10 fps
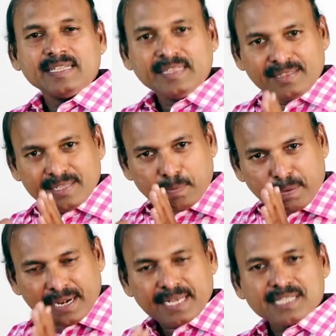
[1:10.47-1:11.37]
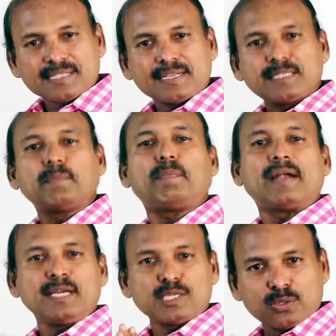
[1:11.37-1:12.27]
இந்த பழைய சாதம்
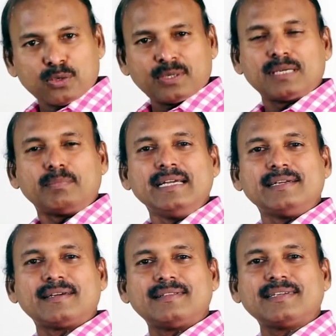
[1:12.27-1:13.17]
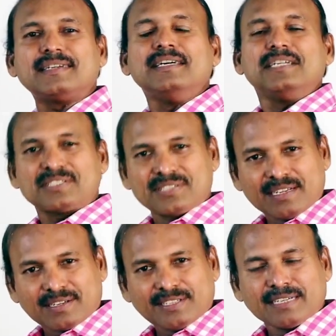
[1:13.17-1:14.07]
பழைய சோறு அப்படிங்கிறது
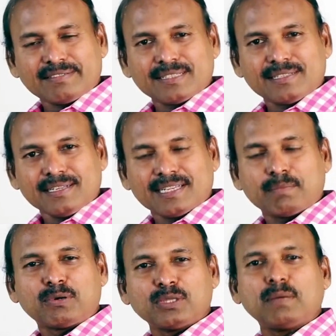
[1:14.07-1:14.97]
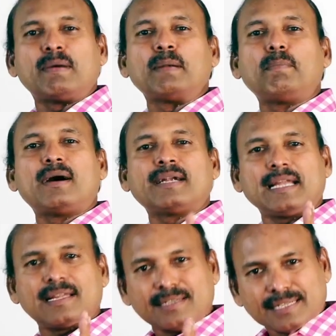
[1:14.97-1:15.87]
ஸ்ட்ரிக்டாக வந்து நம்ம வந்து
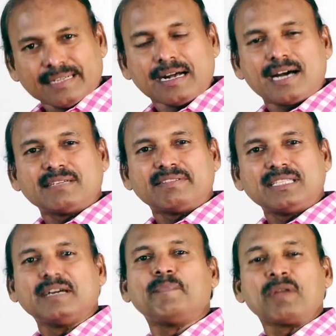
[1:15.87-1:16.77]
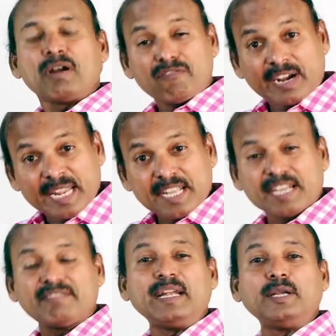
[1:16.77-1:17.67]
மண்பானையில் தான் அதை வந்து வடிக்க
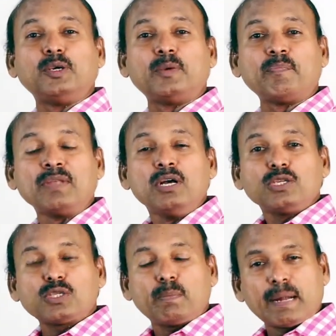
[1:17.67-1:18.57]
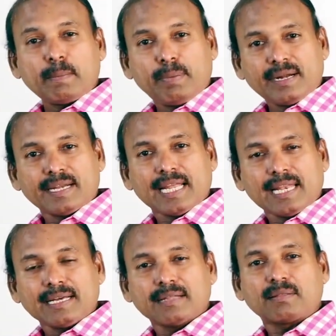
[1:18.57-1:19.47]
வேண்டும் ஸோ மண்பானையில்